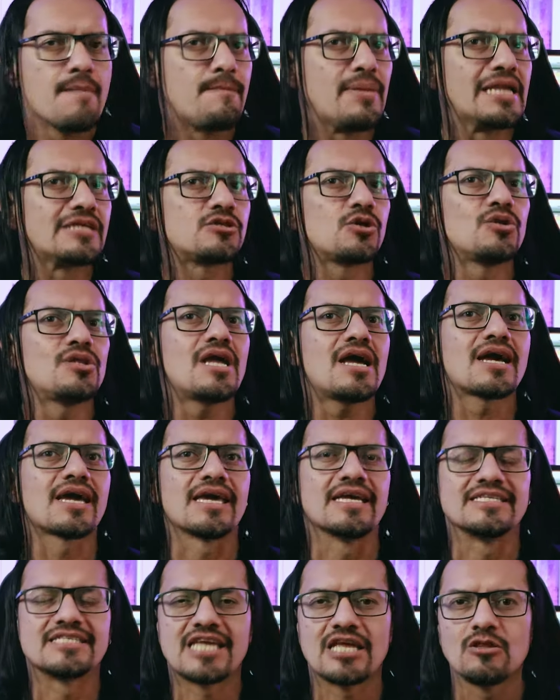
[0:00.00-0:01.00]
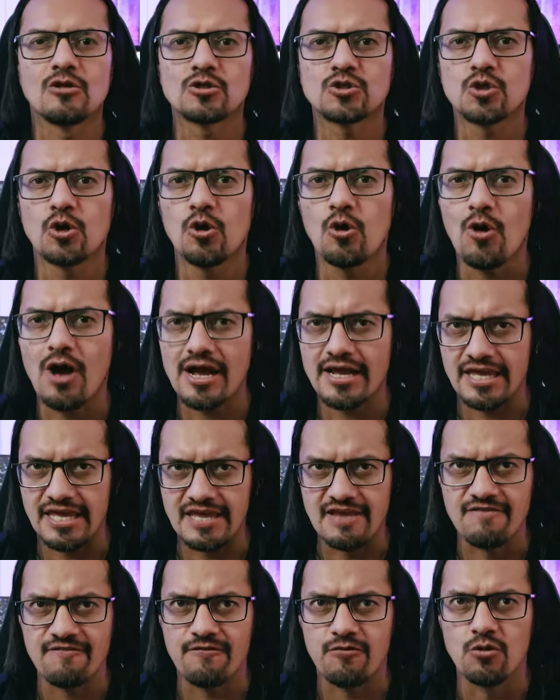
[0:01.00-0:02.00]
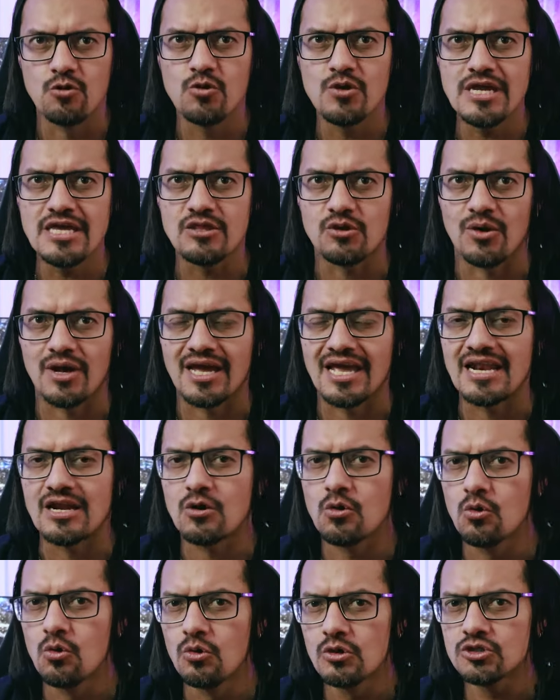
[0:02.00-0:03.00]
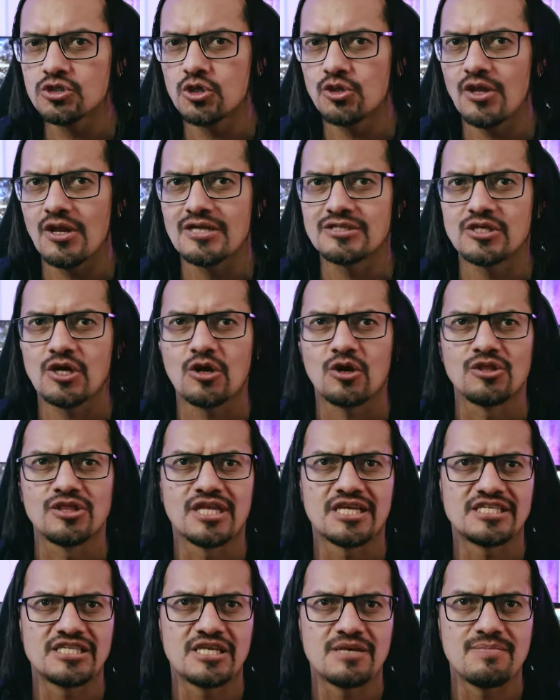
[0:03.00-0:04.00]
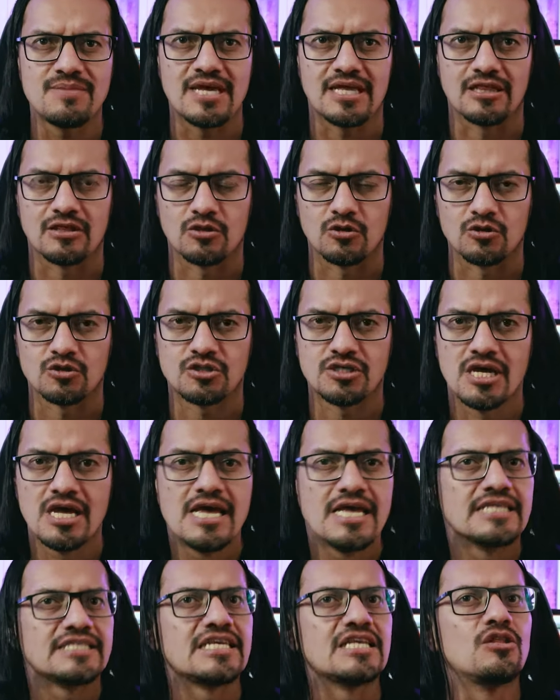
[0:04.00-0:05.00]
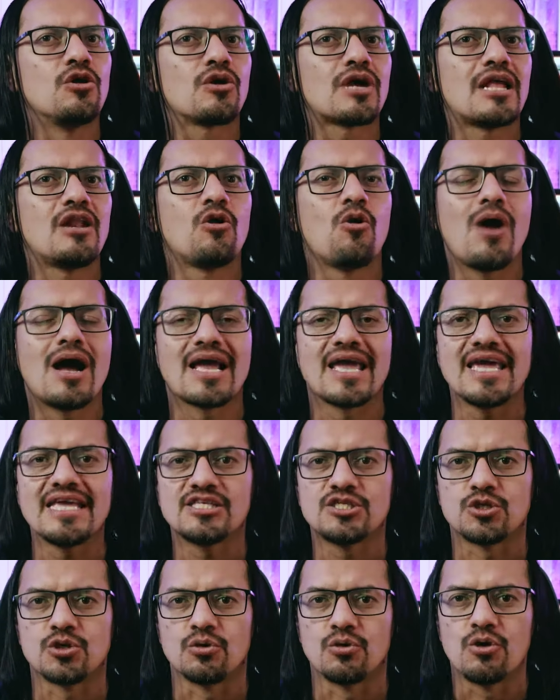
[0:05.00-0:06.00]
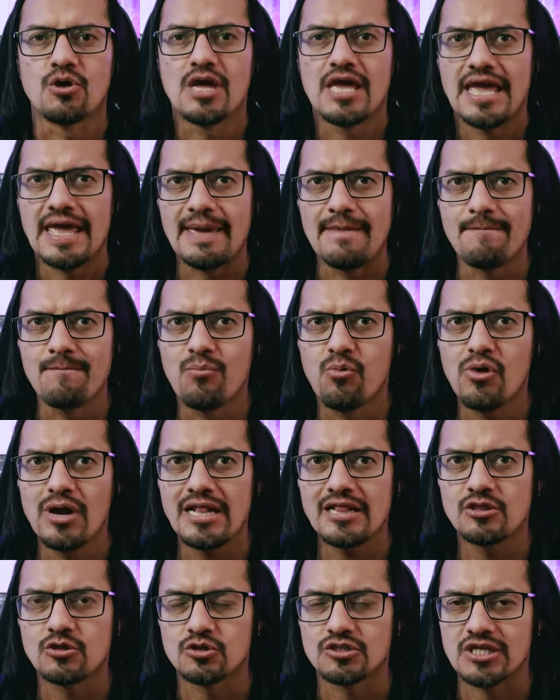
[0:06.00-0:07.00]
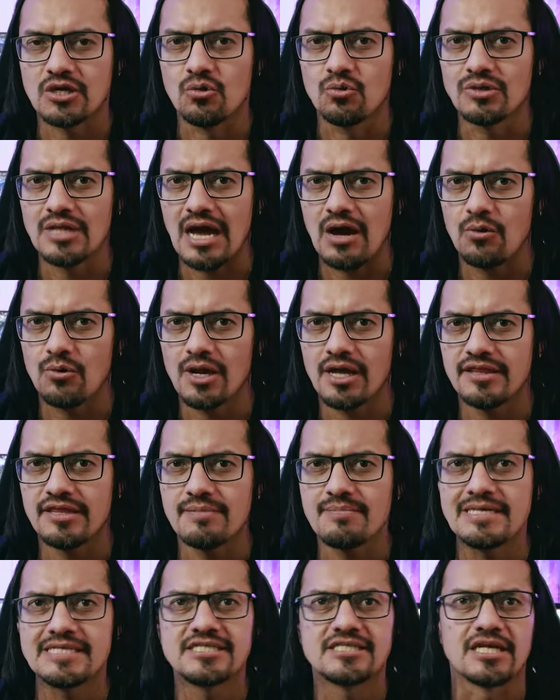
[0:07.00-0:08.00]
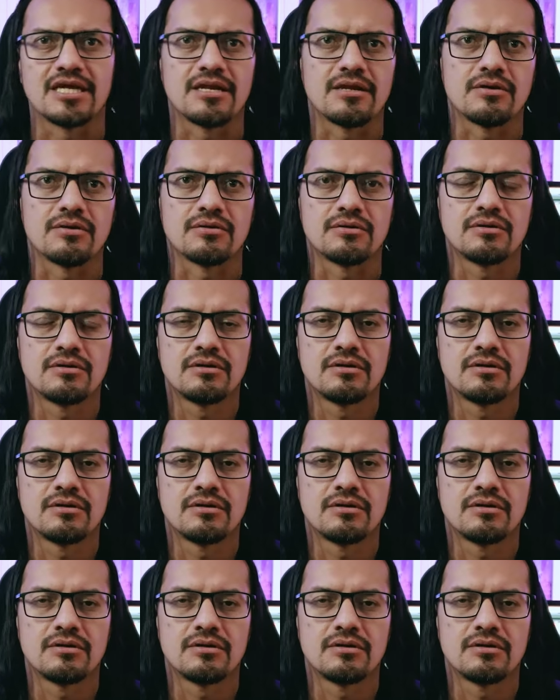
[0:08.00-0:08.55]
Personajes que no solo han influido en el curso de los acontecimientos, sino que lo han hecho envueltos en un aura de misterio.